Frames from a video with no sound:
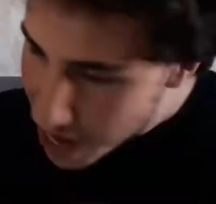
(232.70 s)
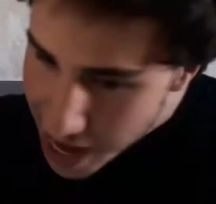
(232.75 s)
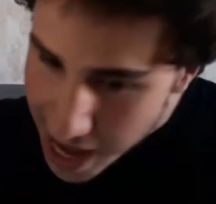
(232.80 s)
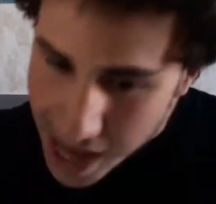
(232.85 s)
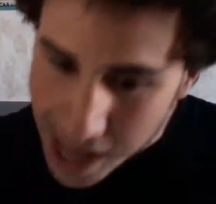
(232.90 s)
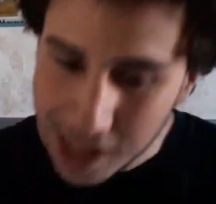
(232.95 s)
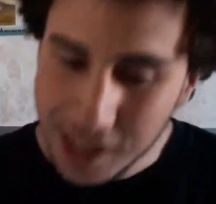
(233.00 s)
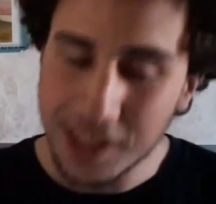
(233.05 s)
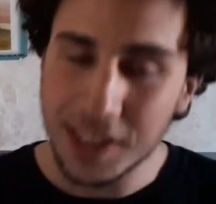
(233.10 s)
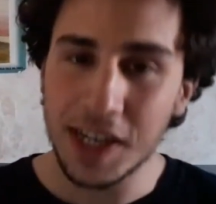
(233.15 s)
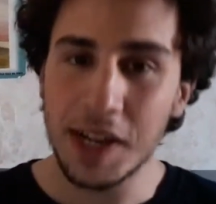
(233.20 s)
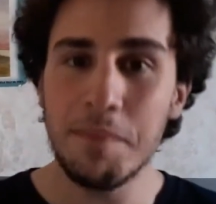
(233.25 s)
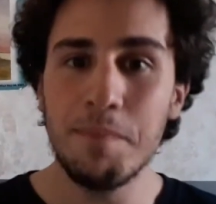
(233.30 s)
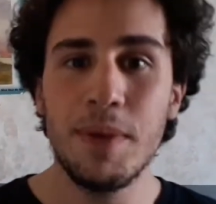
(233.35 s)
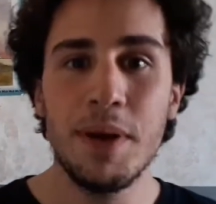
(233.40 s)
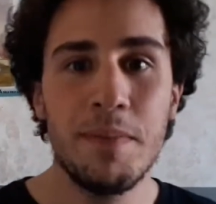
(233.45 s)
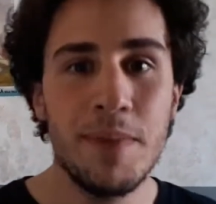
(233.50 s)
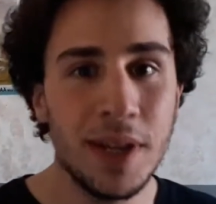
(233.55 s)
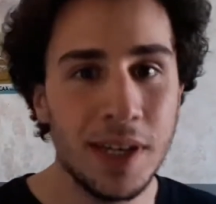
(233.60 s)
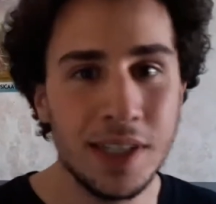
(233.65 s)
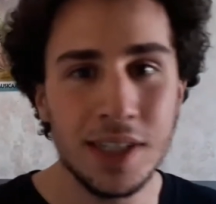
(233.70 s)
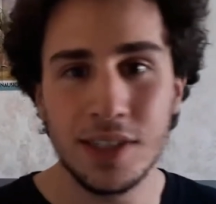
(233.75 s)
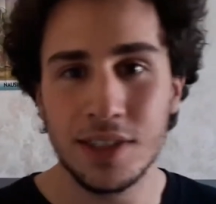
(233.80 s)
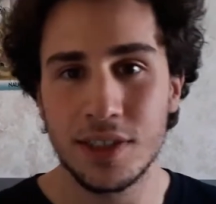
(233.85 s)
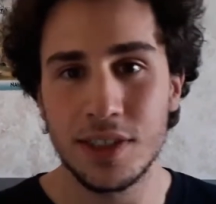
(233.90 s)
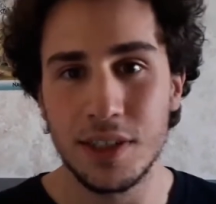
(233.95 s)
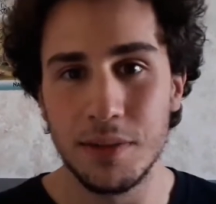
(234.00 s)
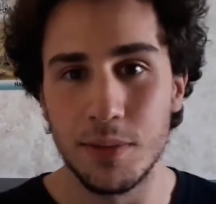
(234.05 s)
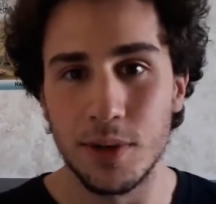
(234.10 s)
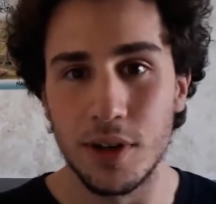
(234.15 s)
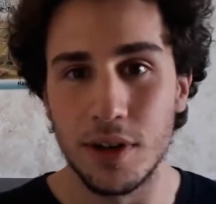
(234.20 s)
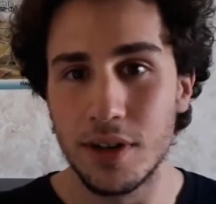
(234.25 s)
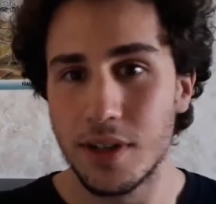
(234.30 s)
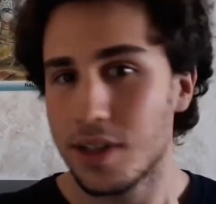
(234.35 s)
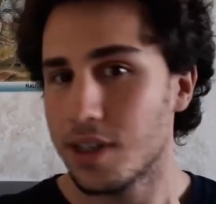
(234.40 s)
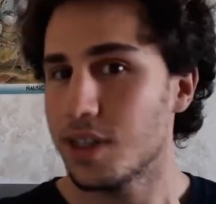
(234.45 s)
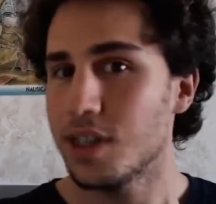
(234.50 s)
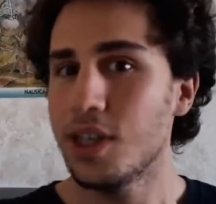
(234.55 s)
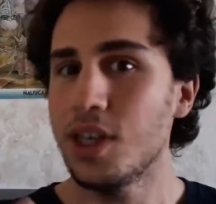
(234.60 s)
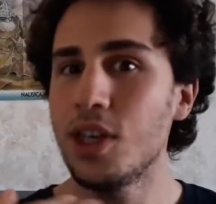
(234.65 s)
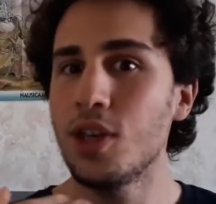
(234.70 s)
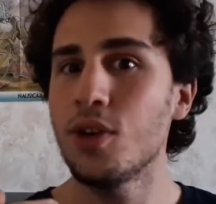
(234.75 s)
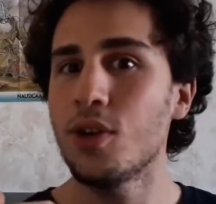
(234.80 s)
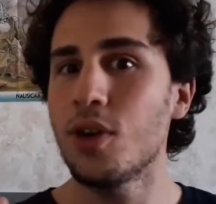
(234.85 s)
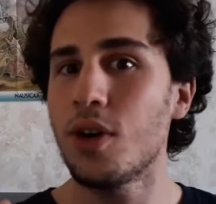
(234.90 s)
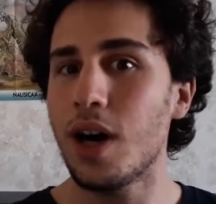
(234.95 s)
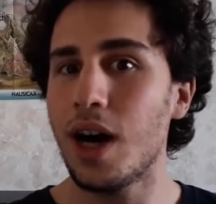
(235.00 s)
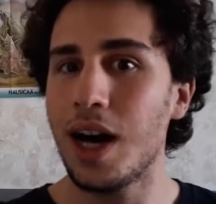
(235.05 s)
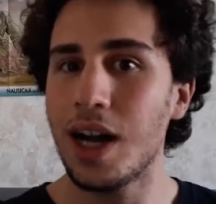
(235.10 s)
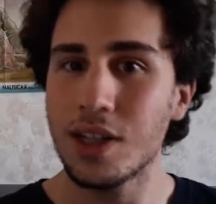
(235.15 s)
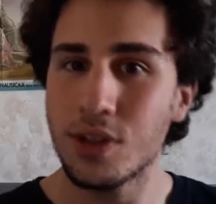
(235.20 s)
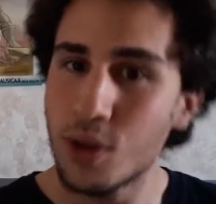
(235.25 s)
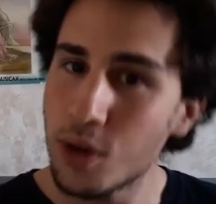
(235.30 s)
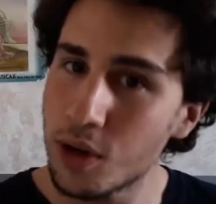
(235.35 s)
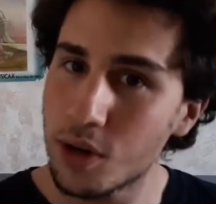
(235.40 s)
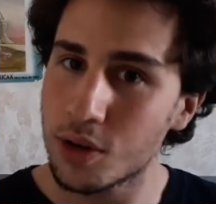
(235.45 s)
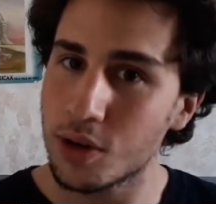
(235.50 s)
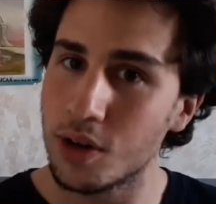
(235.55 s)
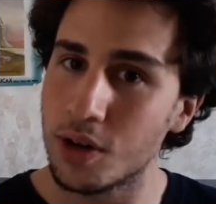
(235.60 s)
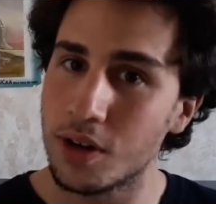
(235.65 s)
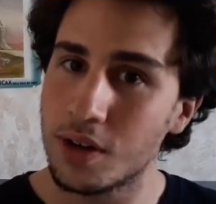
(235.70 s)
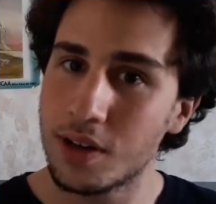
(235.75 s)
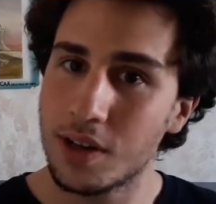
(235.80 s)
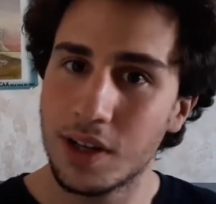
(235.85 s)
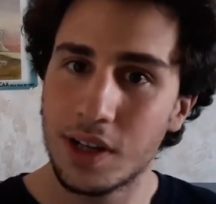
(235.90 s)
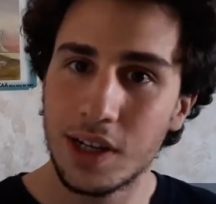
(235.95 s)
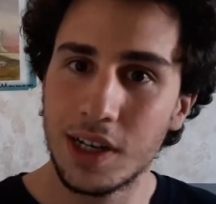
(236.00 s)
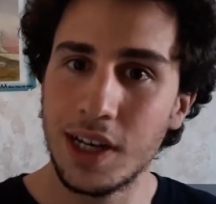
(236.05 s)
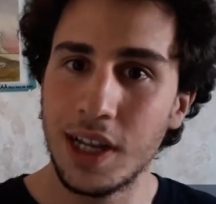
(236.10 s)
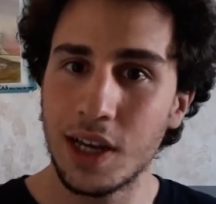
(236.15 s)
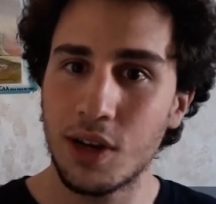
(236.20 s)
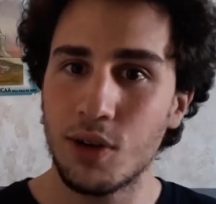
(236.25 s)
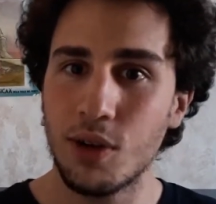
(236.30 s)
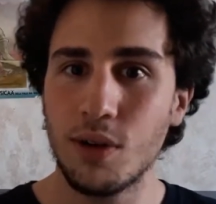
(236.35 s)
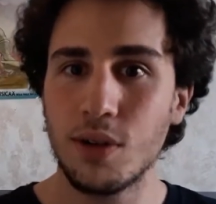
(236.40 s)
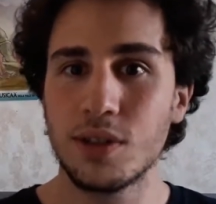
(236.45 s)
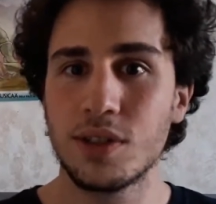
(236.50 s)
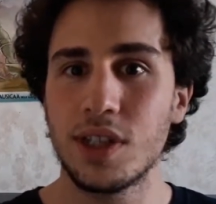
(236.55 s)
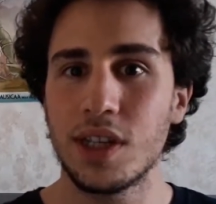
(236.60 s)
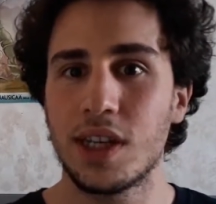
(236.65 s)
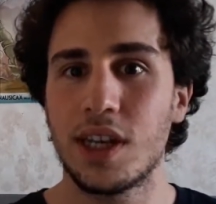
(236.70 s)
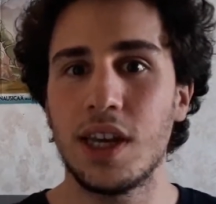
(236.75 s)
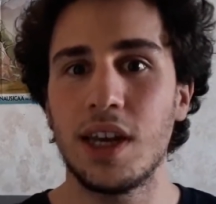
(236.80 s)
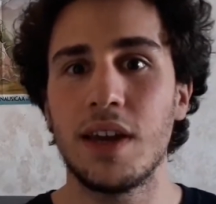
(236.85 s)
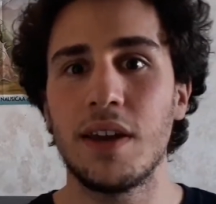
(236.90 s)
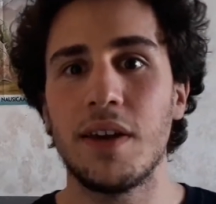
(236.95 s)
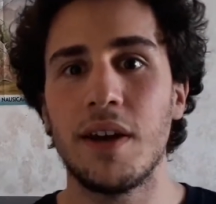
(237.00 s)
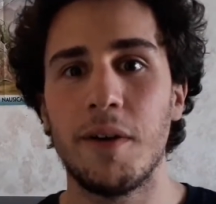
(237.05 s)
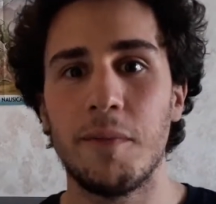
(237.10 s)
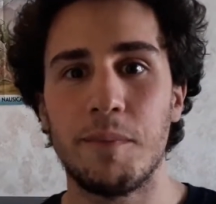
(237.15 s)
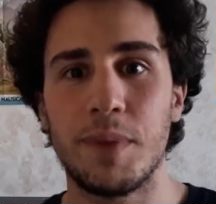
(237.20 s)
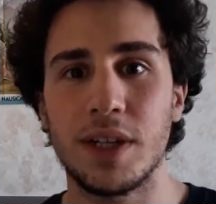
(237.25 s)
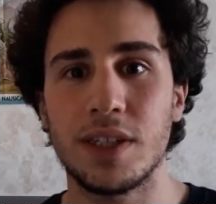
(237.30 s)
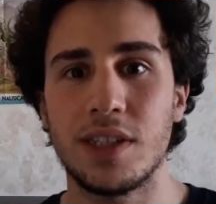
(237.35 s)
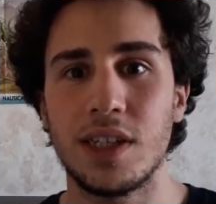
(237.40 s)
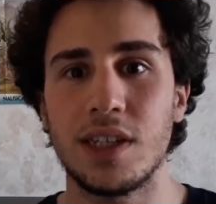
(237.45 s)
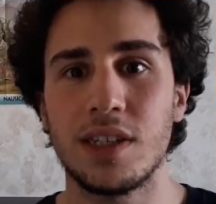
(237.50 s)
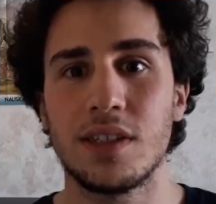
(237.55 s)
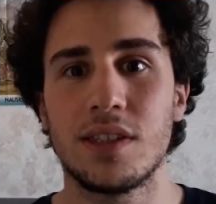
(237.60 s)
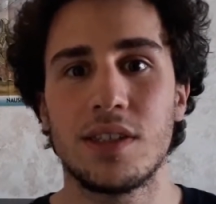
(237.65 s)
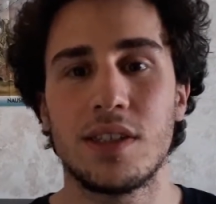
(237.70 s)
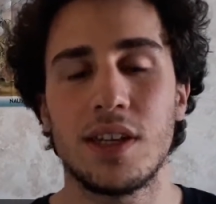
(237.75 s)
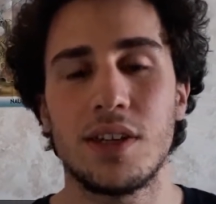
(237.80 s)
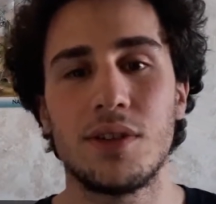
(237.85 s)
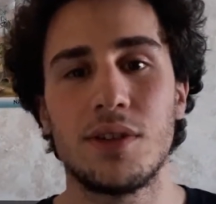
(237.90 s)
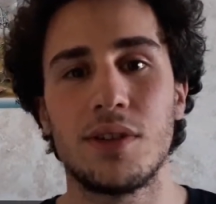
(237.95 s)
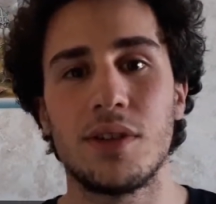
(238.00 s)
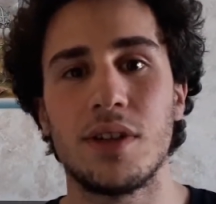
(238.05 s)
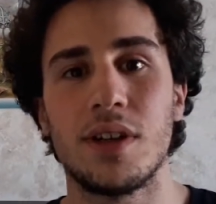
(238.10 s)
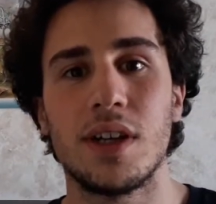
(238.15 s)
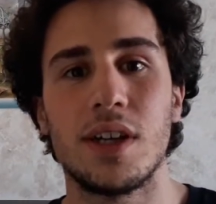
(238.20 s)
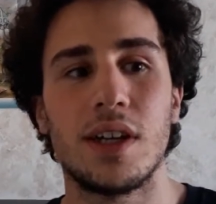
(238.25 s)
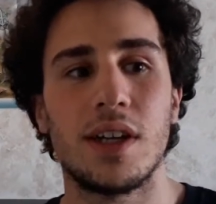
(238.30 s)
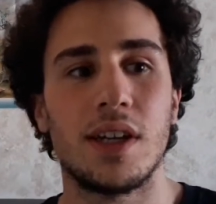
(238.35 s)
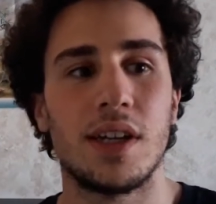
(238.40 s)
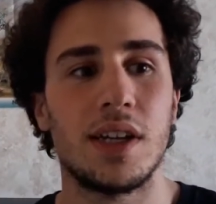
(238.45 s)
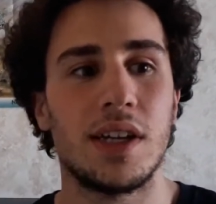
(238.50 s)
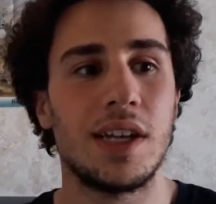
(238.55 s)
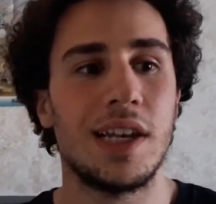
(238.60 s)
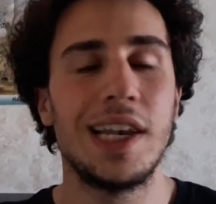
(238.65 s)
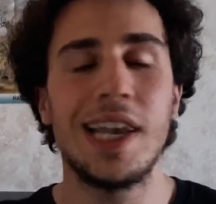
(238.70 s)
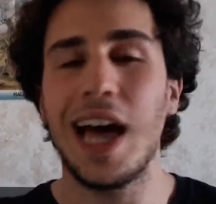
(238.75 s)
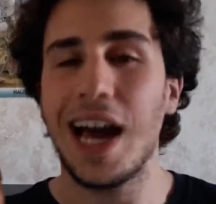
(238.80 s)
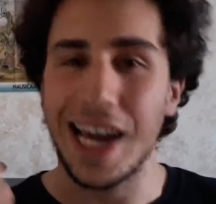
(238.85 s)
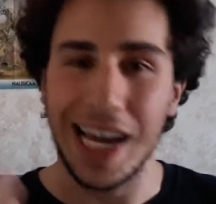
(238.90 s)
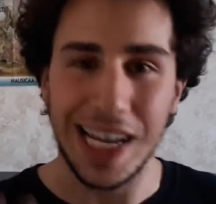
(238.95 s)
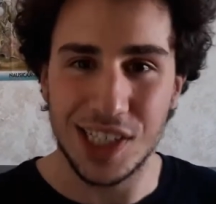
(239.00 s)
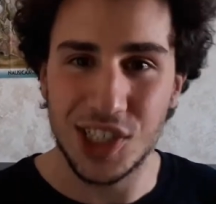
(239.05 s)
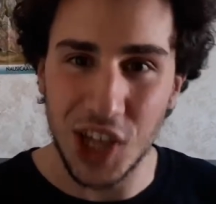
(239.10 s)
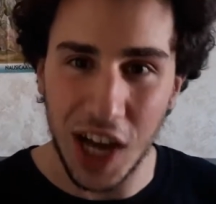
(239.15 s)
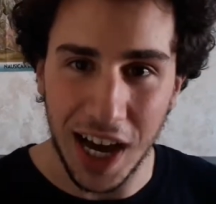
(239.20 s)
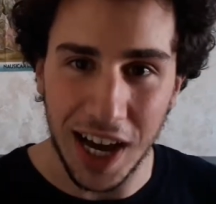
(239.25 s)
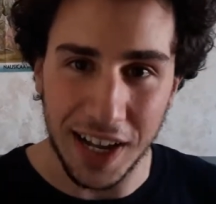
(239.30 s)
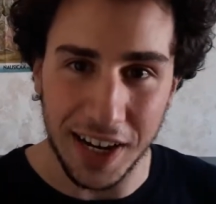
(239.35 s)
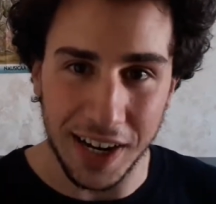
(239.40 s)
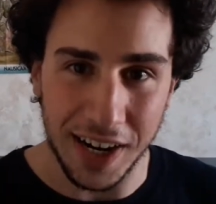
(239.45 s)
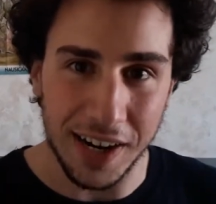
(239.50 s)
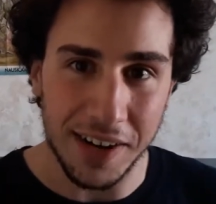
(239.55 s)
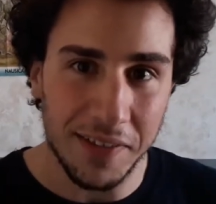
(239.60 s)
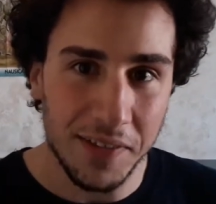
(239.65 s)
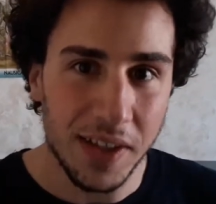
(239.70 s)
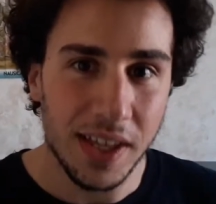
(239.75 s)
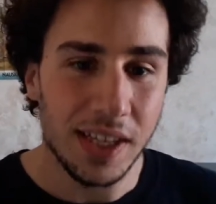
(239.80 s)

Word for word: E andrebbe benissimo. Io adoro le cose che presentano la cacciara.